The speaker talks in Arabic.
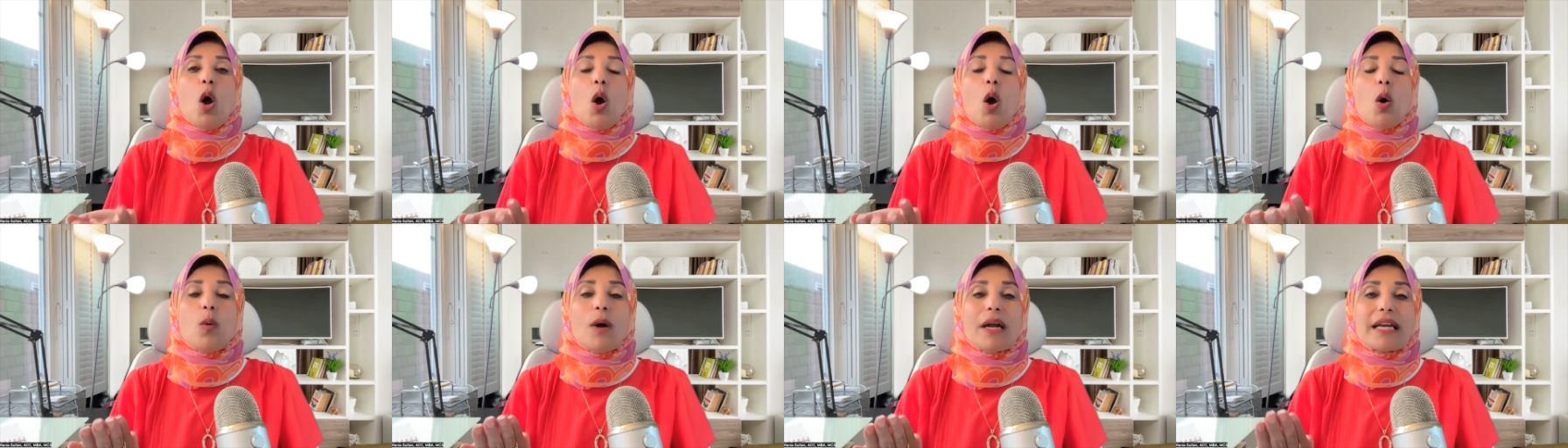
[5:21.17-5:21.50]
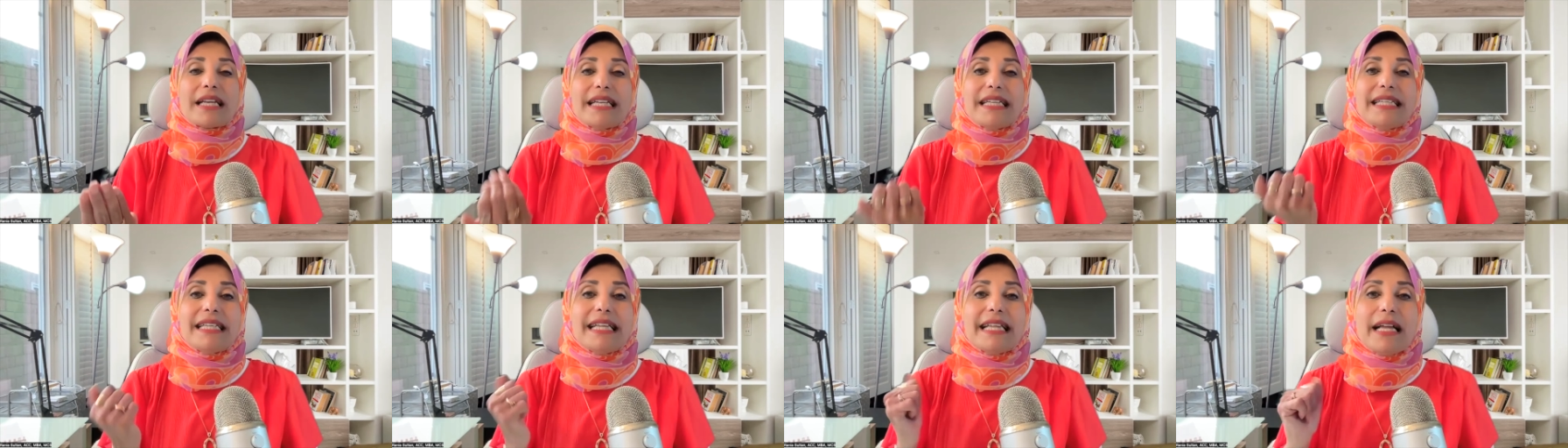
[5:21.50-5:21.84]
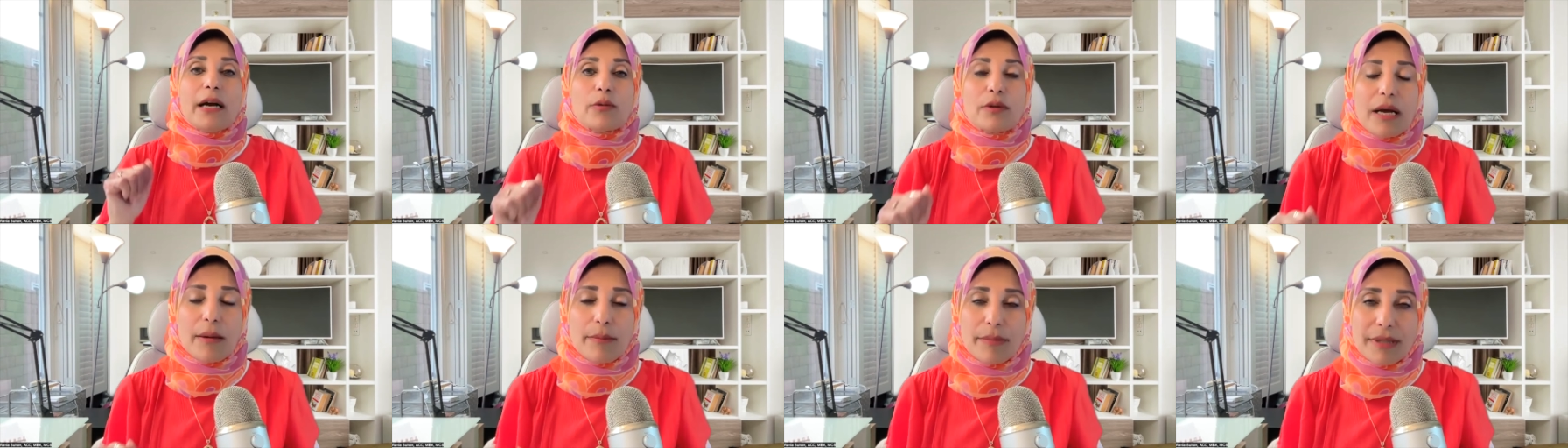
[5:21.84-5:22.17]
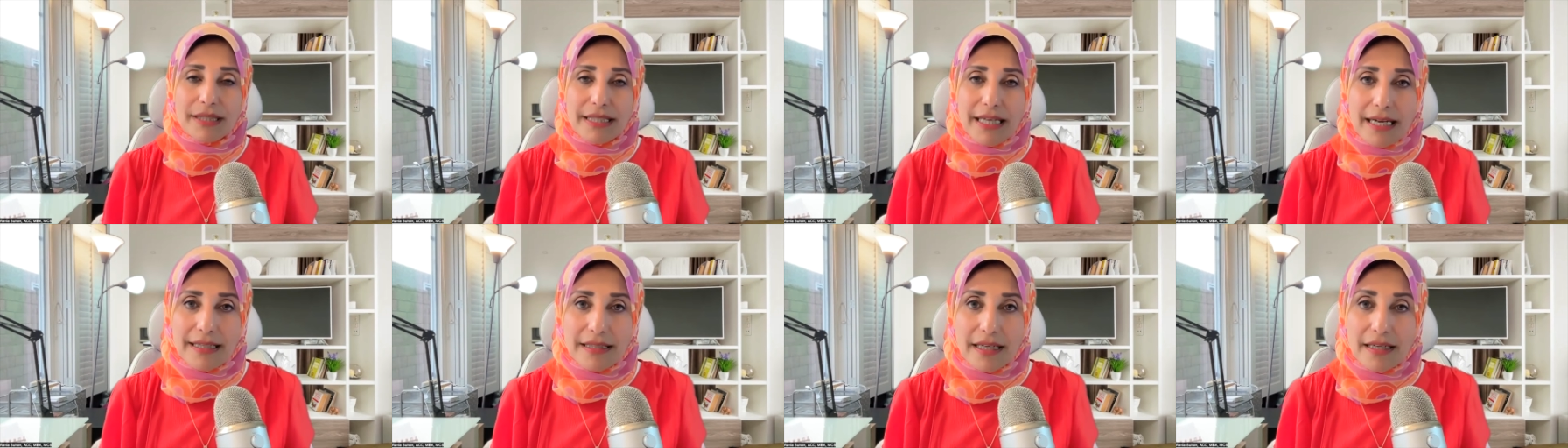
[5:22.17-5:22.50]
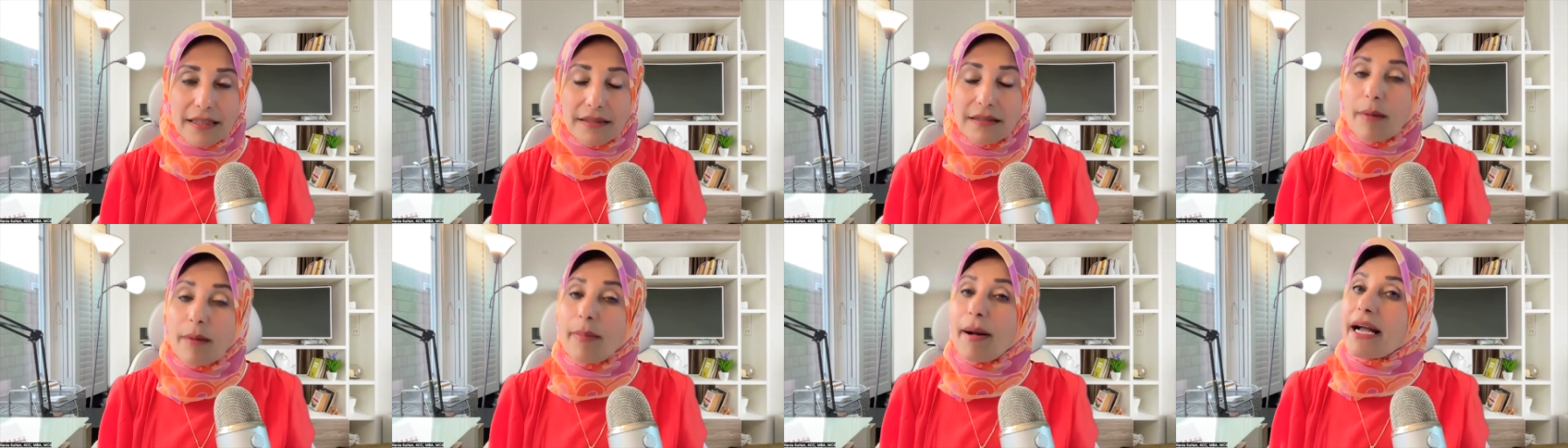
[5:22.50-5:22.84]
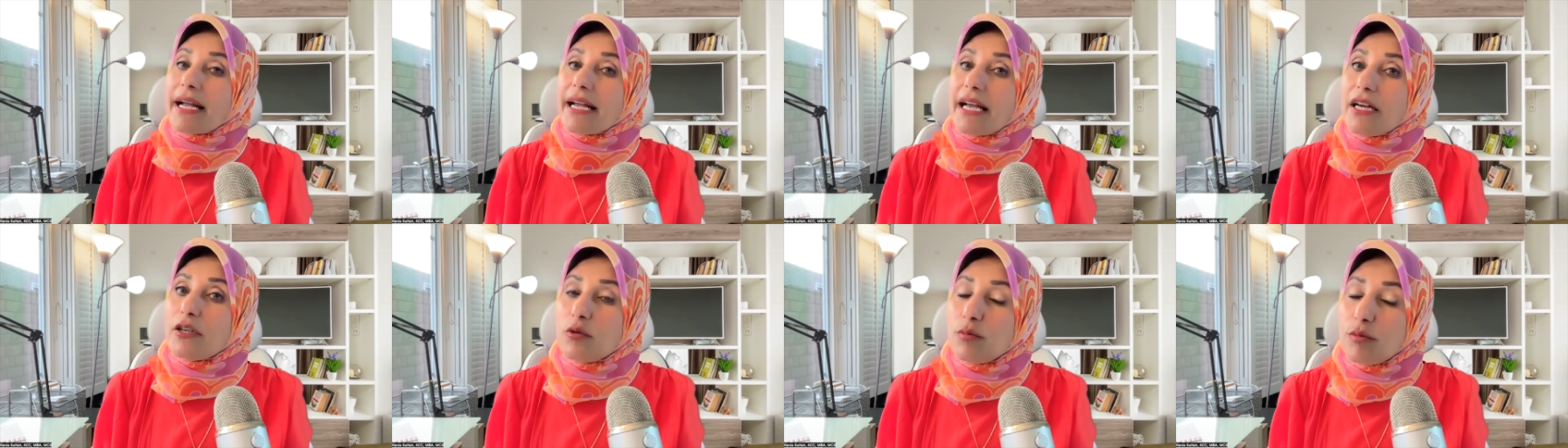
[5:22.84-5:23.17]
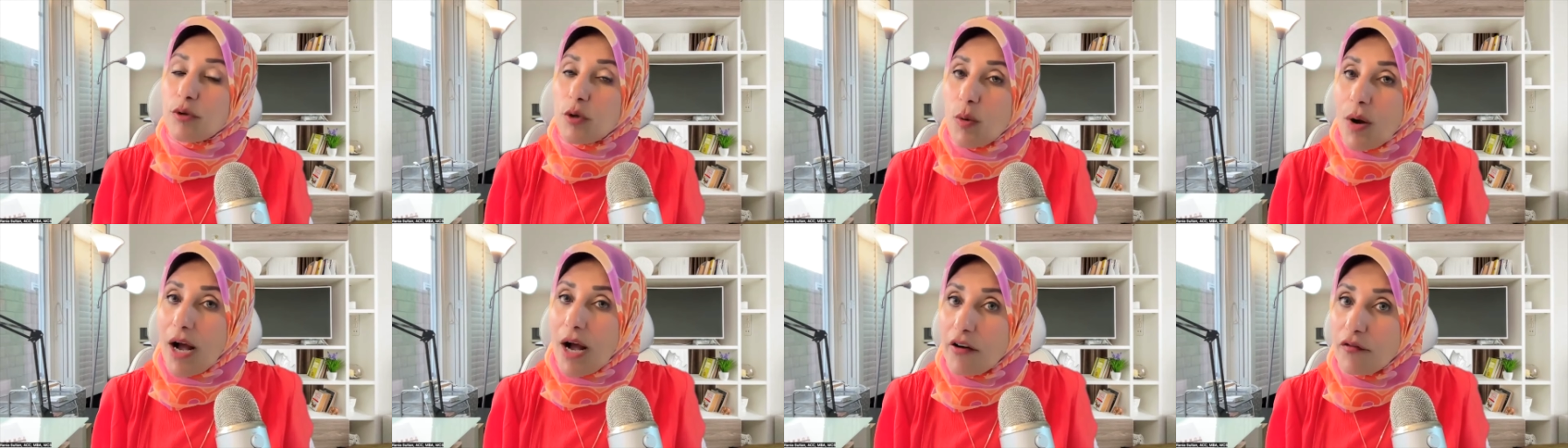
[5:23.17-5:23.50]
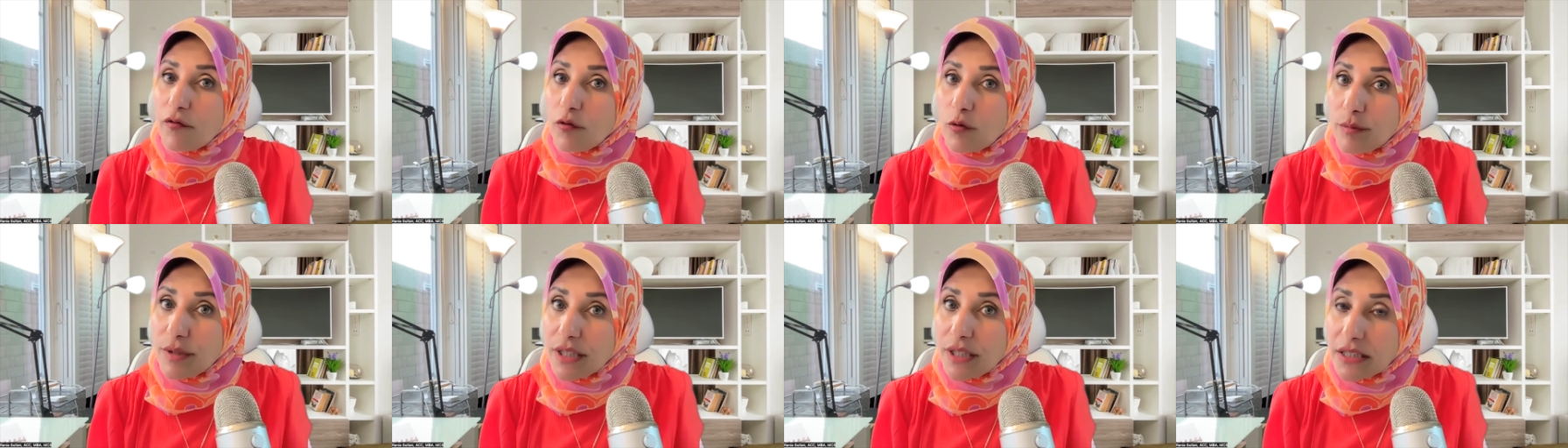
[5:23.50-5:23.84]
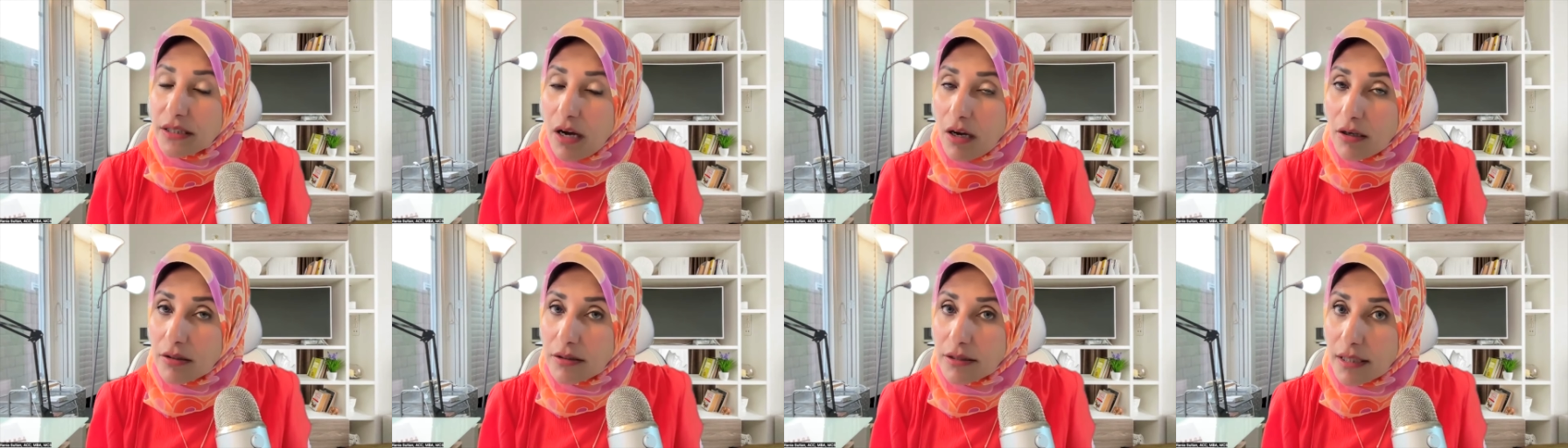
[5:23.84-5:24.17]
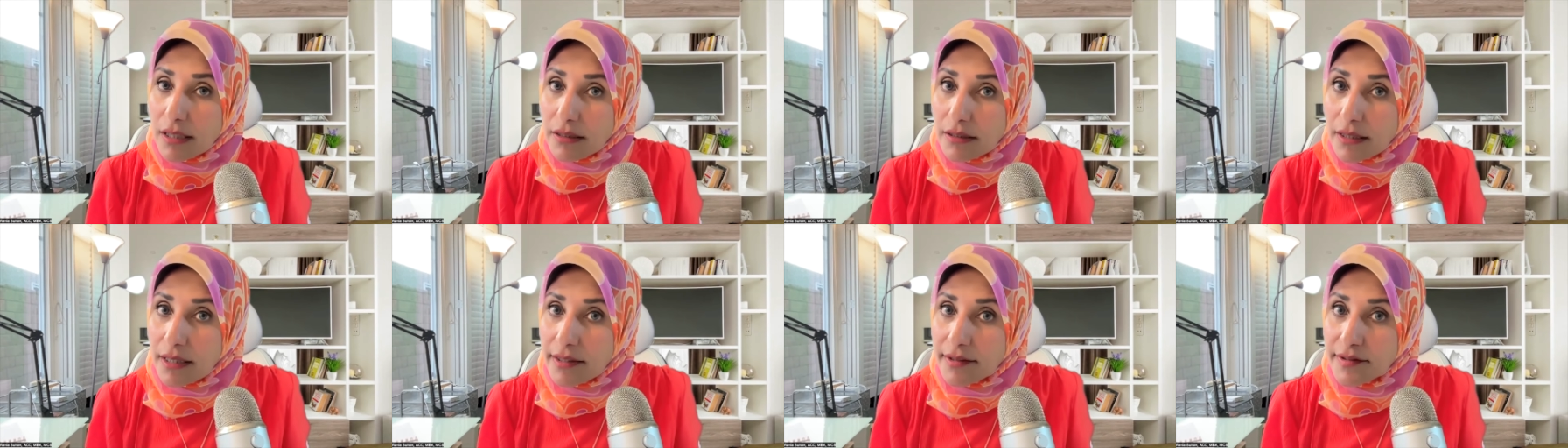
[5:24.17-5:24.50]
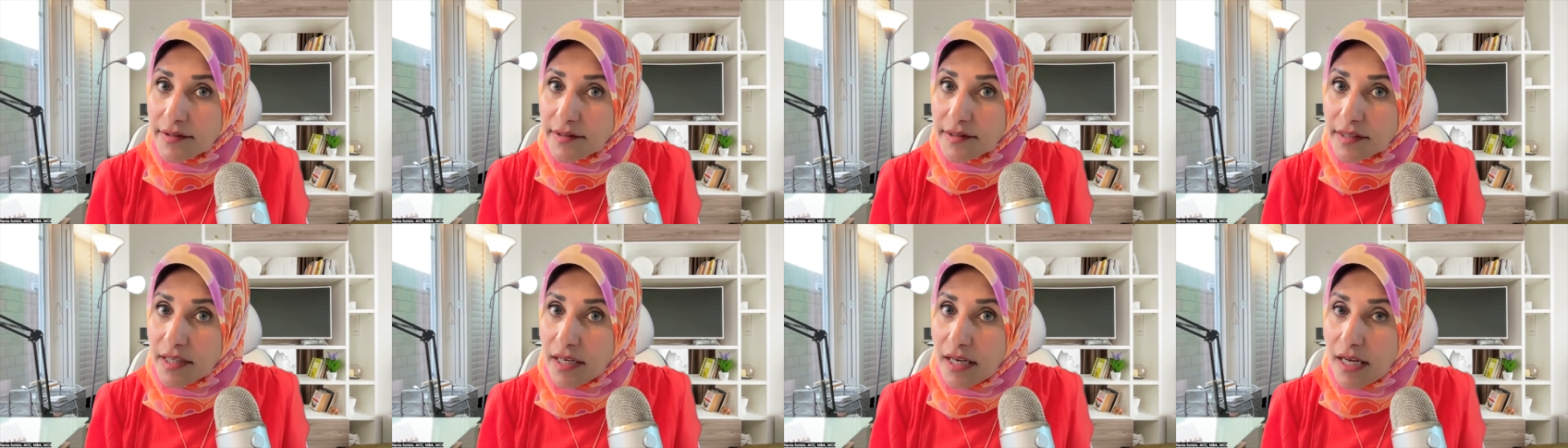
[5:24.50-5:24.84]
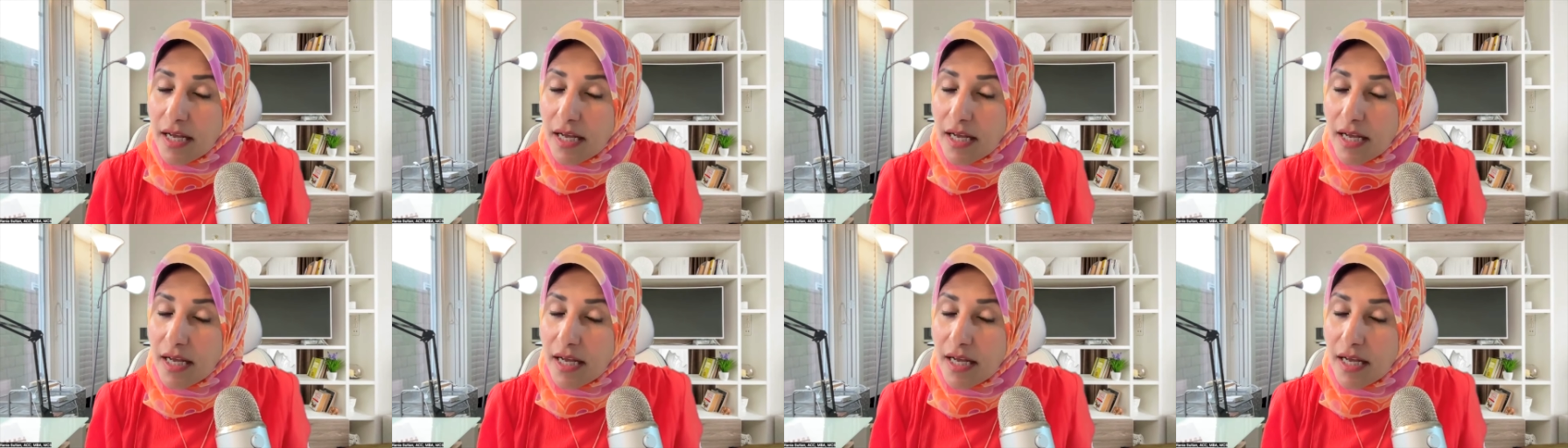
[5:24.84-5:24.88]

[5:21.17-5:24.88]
وريني الاوراق بتاعتك طبعا كانوا بيوقفوا مين اكتر ناس